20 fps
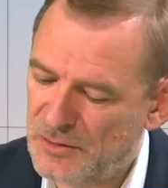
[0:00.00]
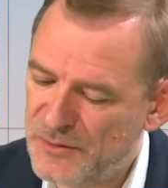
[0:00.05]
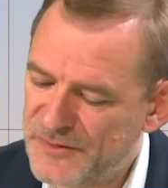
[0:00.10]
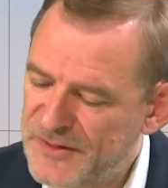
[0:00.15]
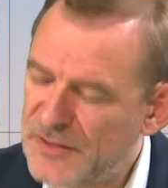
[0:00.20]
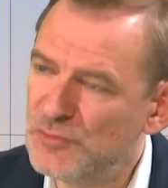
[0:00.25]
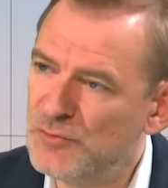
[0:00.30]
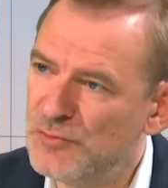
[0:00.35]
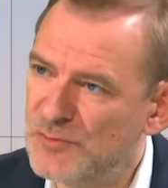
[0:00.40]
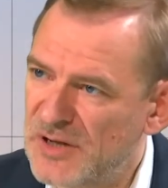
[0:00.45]
le
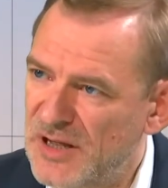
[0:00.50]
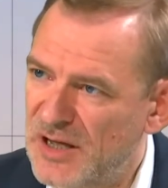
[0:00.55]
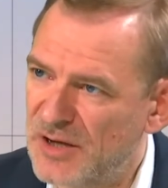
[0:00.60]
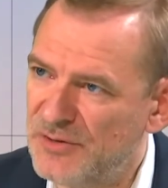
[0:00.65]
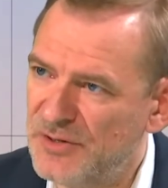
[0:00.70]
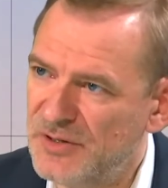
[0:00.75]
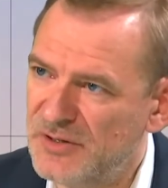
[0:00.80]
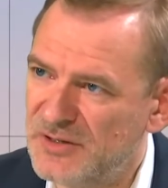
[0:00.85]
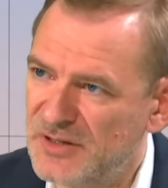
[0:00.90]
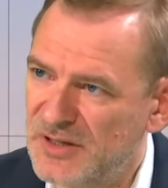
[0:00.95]
Sectum
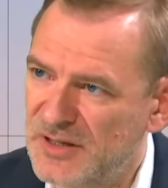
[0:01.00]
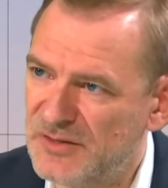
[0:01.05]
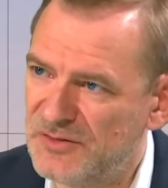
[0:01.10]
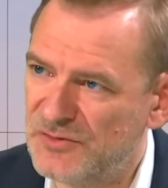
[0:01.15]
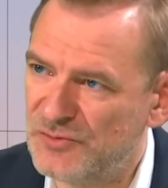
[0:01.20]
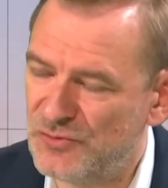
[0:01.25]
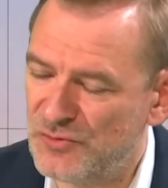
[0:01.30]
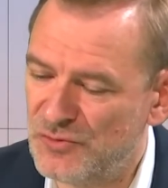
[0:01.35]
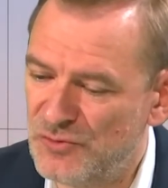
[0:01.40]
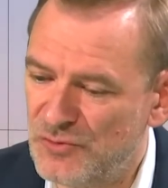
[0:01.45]
Cloud
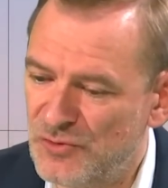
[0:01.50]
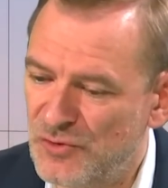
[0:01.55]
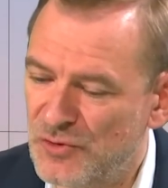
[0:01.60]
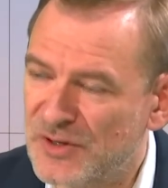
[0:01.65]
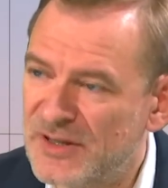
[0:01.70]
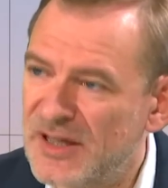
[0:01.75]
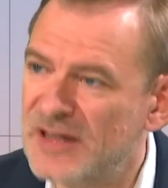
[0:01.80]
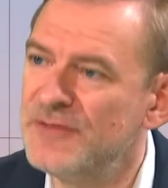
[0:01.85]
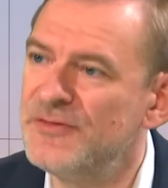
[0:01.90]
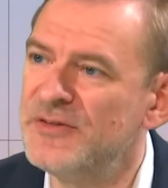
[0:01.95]
est une
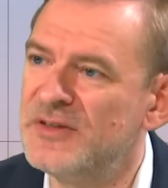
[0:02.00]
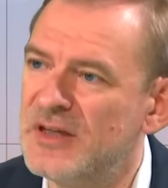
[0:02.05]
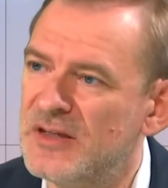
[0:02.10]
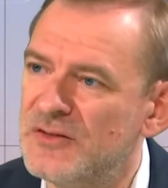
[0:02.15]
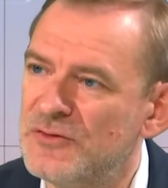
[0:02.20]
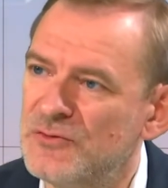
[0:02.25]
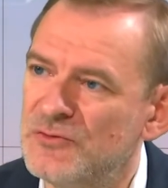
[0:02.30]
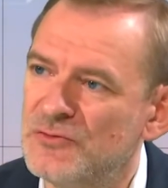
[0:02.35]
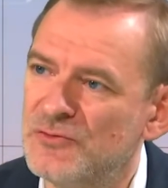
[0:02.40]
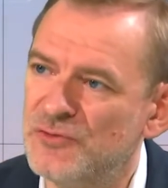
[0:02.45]

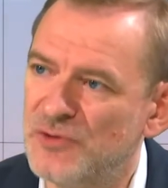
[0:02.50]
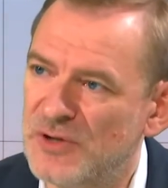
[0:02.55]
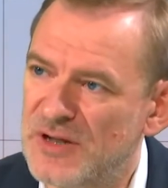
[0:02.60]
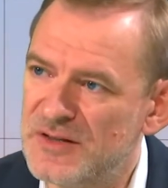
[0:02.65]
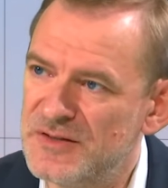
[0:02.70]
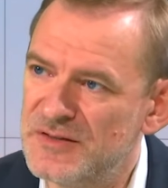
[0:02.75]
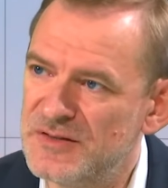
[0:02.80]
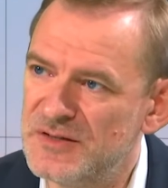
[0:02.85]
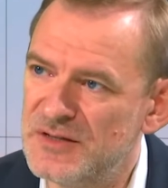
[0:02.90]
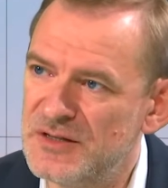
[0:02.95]
qualification de
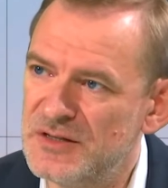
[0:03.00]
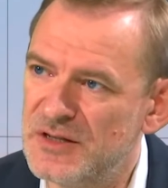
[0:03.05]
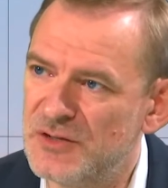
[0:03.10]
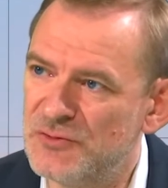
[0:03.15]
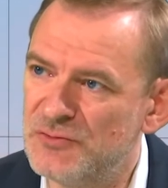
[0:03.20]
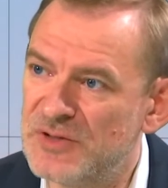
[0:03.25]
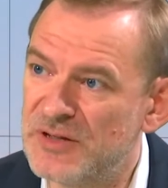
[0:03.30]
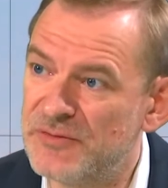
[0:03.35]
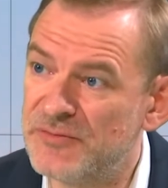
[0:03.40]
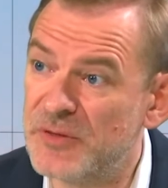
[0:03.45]
l'ANSI qui est
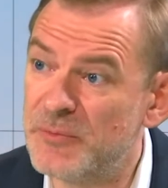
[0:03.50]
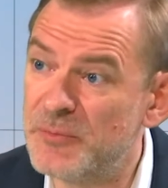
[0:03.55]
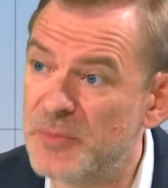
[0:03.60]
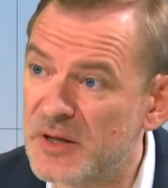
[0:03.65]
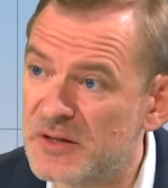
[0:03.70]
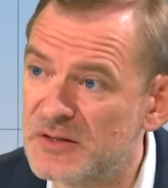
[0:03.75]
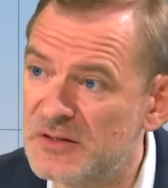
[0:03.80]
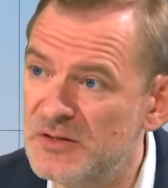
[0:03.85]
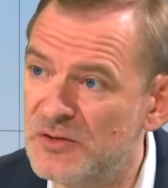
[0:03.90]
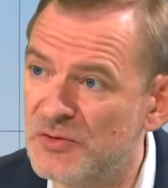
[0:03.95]
tout à fait
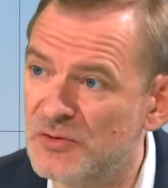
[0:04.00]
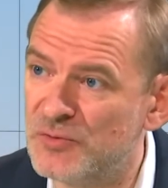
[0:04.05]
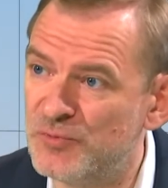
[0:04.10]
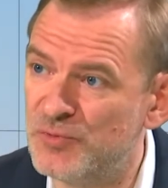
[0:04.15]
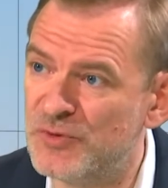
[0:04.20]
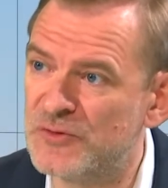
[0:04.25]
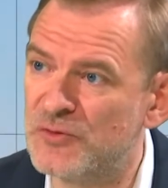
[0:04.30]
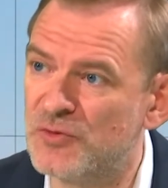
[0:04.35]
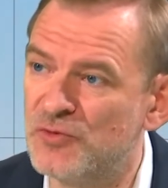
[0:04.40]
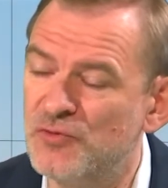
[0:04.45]
pertinente,
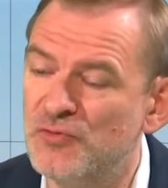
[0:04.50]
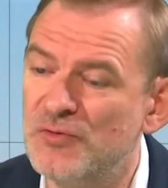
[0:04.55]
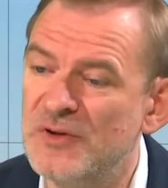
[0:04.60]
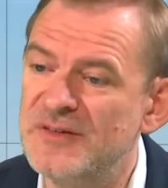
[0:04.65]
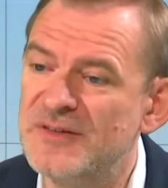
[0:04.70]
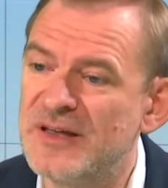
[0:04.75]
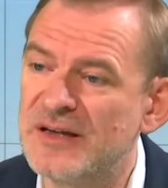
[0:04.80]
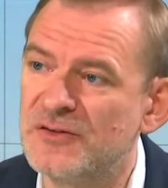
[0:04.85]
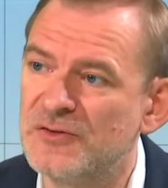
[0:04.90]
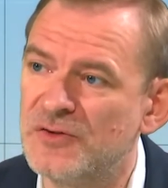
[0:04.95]
puisque tous
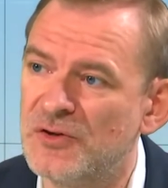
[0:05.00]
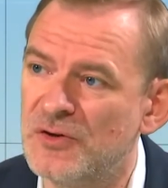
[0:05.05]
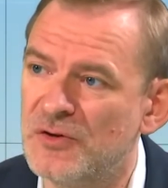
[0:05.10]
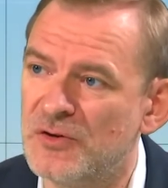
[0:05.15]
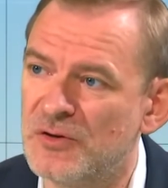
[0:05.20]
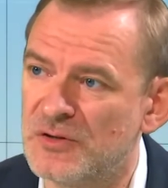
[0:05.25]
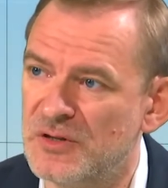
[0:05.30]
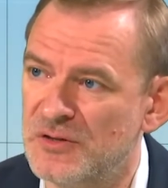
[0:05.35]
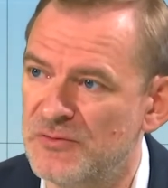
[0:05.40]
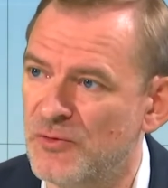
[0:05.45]
les
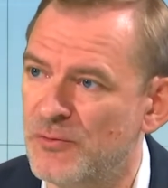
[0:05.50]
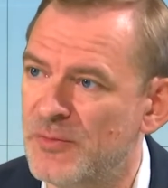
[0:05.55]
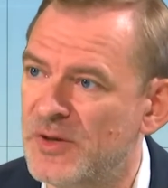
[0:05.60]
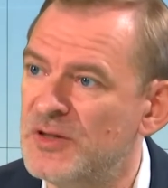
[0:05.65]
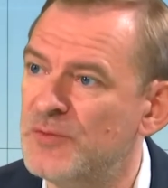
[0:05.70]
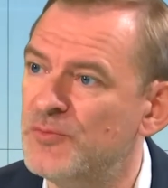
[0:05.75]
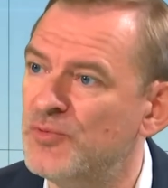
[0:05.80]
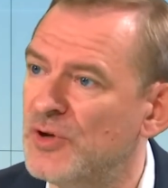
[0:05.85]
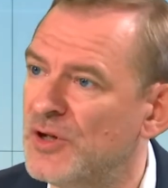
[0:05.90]
acteurs qui Donc, Il adresse